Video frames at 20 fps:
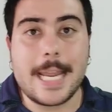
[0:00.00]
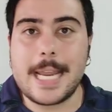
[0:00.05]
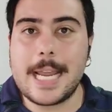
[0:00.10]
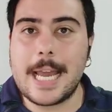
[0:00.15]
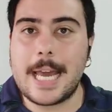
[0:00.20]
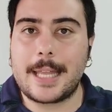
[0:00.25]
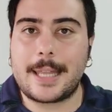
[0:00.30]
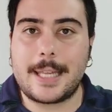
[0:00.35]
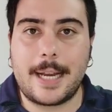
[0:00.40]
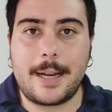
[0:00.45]

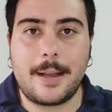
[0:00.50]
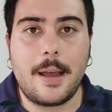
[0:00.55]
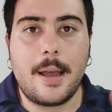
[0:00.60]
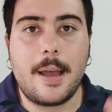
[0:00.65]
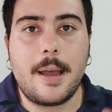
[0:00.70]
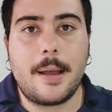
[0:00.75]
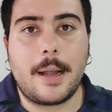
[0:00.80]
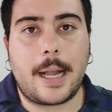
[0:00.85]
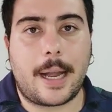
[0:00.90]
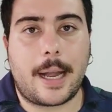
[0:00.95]
y a
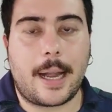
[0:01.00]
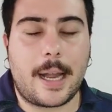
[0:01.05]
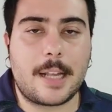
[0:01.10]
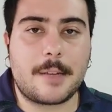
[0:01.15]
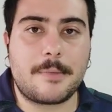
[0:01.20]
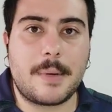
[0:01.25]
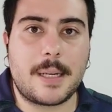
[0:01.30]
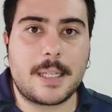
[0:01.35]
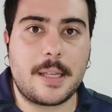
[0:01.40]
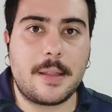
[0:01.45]
hacer
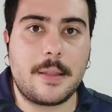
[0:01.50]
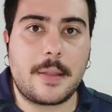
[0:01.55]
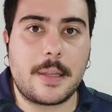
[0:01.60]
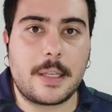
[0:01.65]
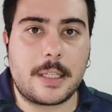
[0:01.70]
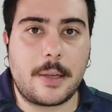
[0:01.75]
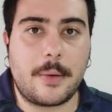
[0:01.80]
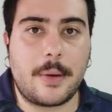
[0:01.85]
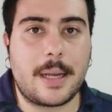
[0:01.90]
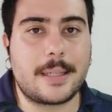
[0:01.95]
carreras más
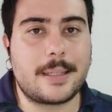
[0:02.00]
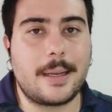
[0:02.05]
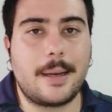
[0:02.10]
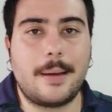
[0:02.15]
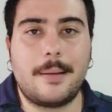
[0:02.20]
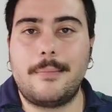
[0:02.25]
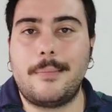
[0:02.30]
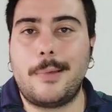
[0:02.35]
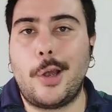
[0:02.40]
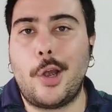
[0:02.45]
incisivas,